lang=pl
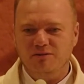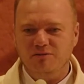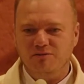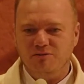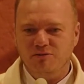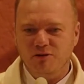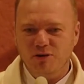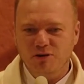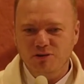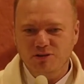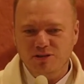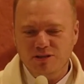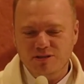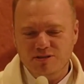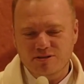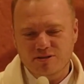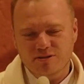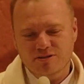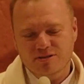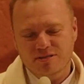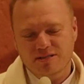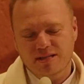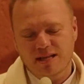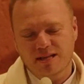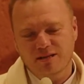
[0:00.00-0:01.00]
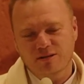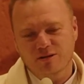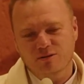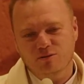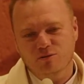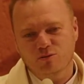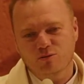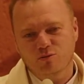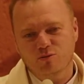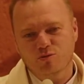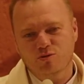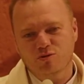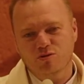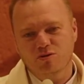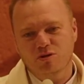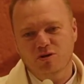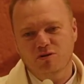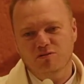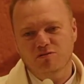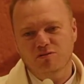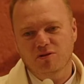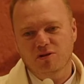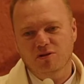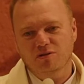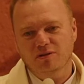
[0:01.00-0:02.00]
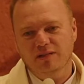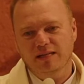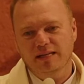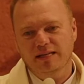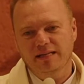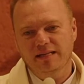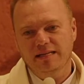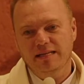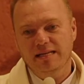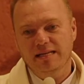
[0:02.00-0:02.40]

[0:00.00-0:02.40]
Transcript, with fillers: wody zostają uzdrowione